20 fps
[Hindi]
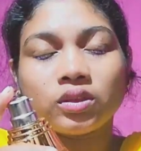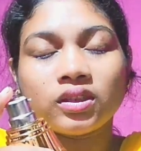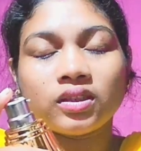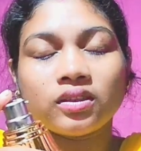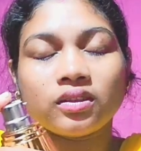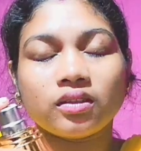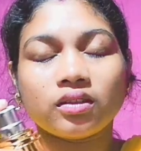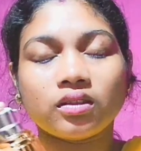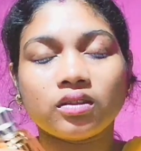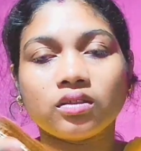कि
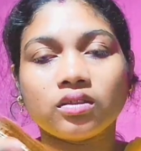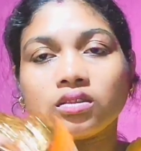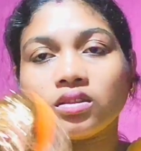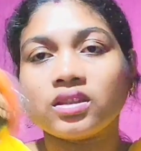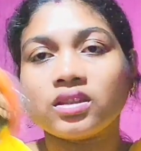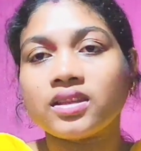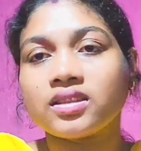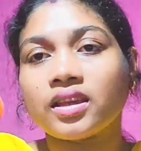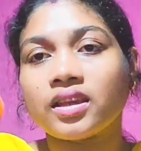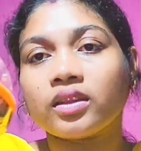
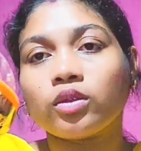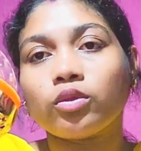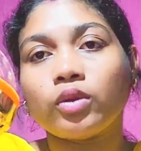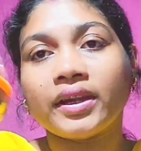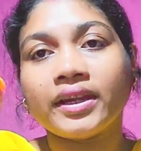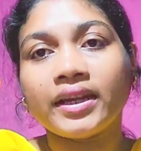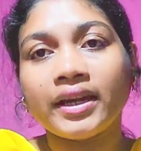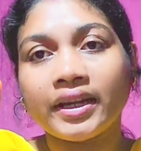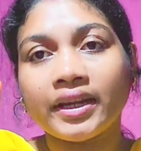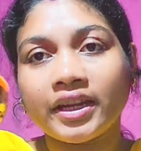ये शायद
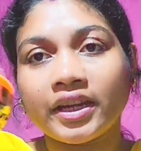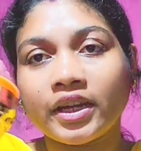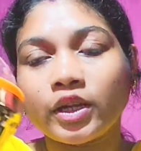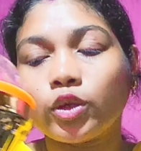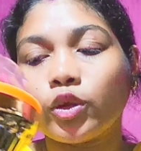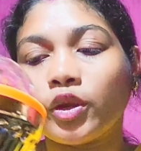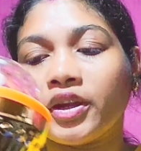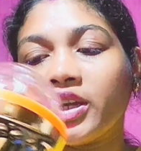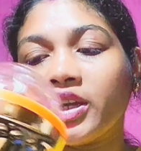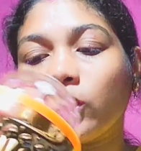वन हंड्रेड
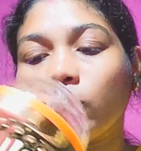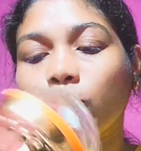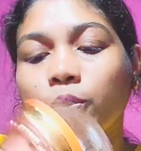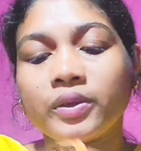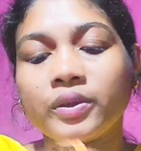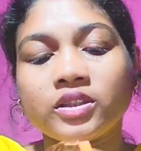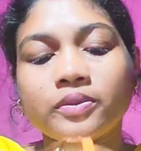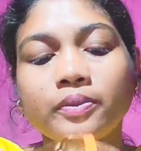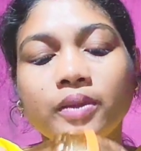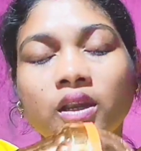ट्वेंटी
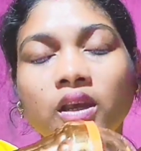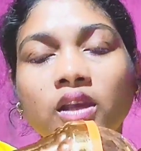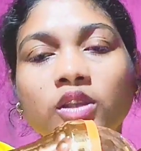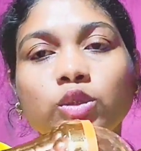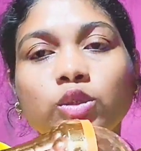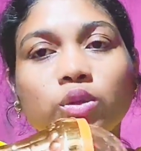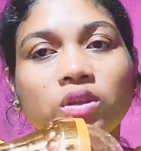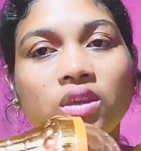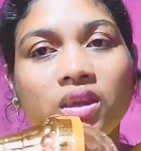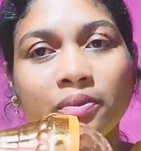रुपीज़ पड़ा
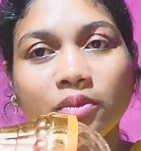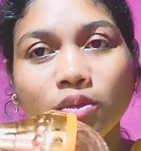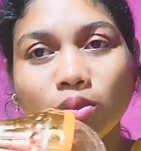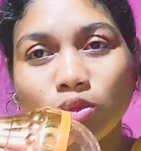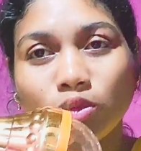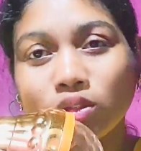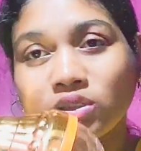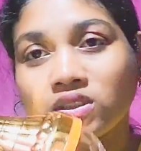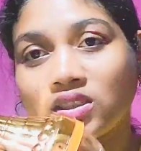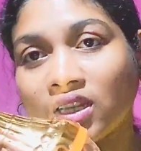जो कि हमको
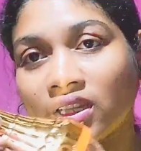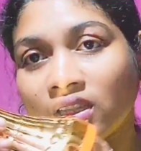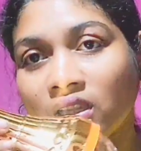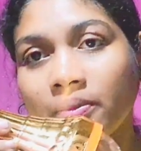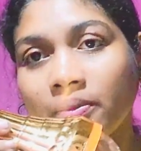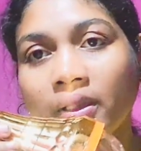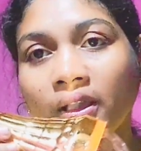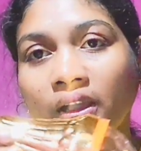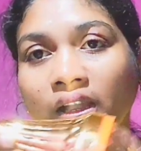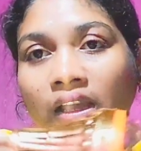बहुत ज़्यादा
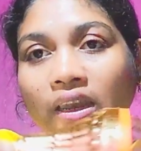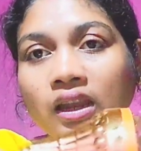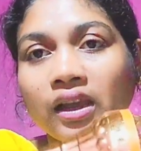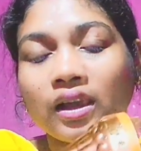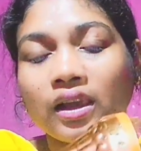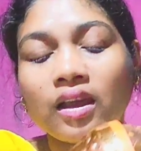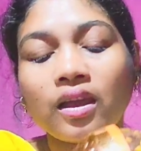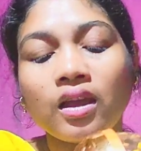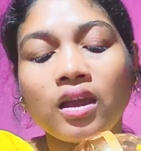महंगा लगा